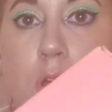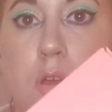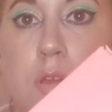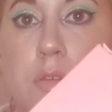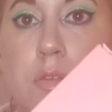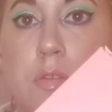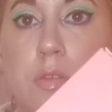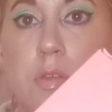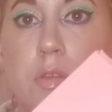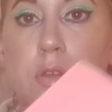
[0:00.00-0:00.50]

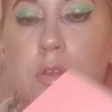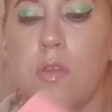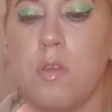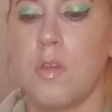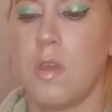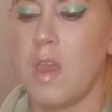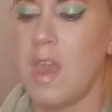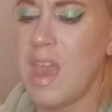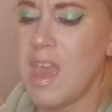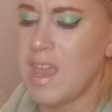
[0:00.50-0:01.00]
aus.
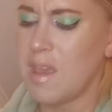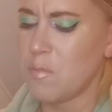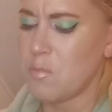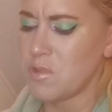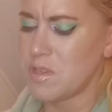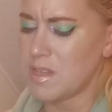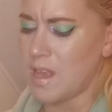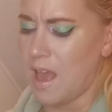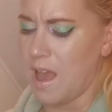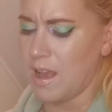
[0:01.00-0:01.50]
Ich
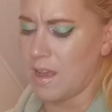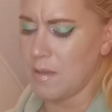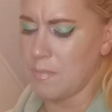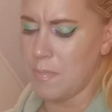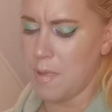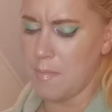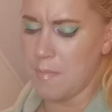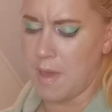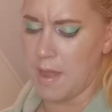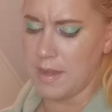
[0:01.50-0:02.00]
muss
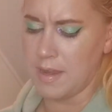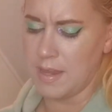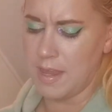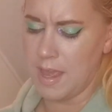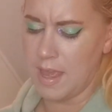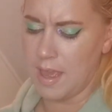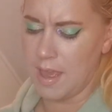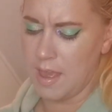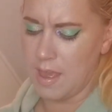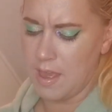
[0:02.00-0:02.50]
sagen, bei
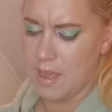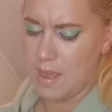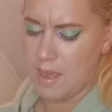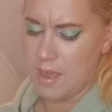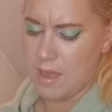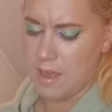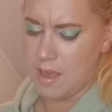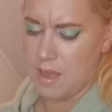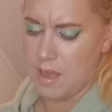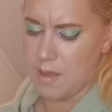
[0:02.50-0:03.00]
manchen
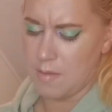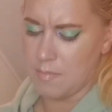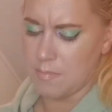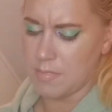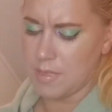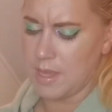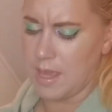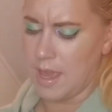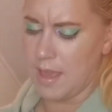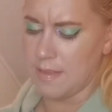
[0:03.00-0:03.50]

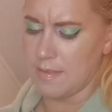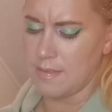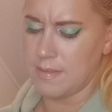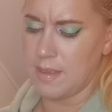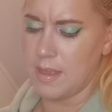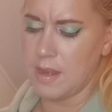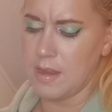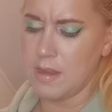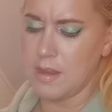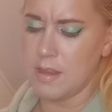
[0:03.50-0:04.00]
ähm,
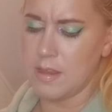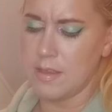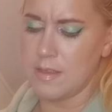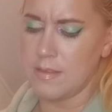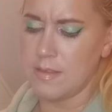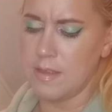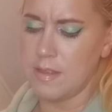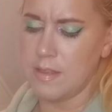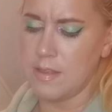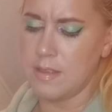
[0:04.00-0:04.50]
Kästchen
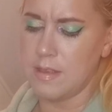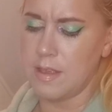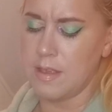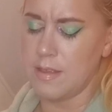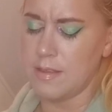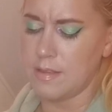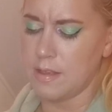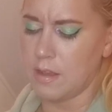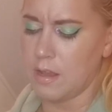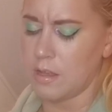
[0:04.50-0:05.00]
sind,
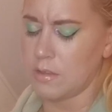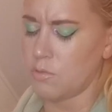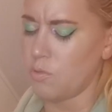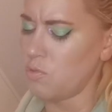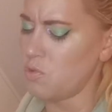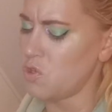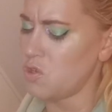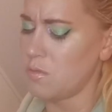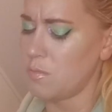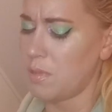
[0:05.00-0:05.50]
ist der
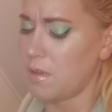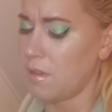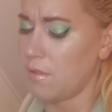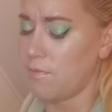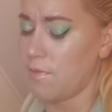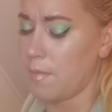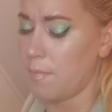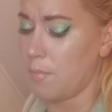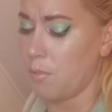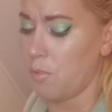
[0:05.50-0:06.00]
Karton schon ein bisschen
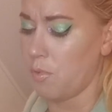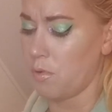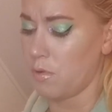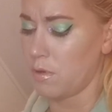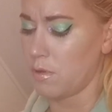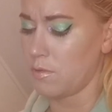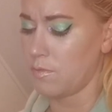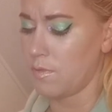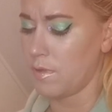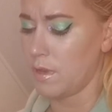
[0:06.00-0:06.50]

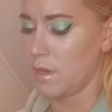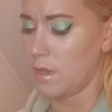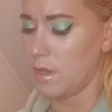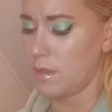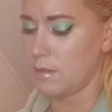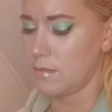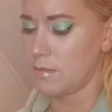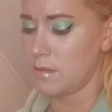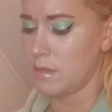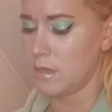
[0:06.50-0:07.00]
verbogen. Das finde ich
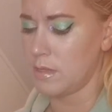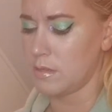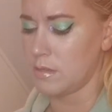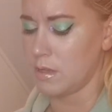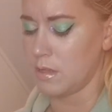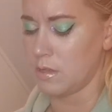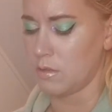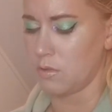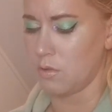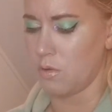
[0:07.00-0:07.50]
jetzt nicht
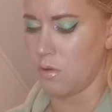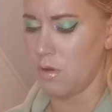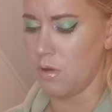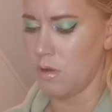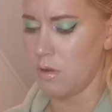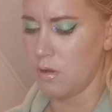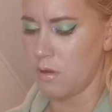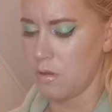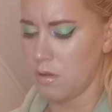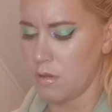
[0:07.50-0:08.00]
sehr toll.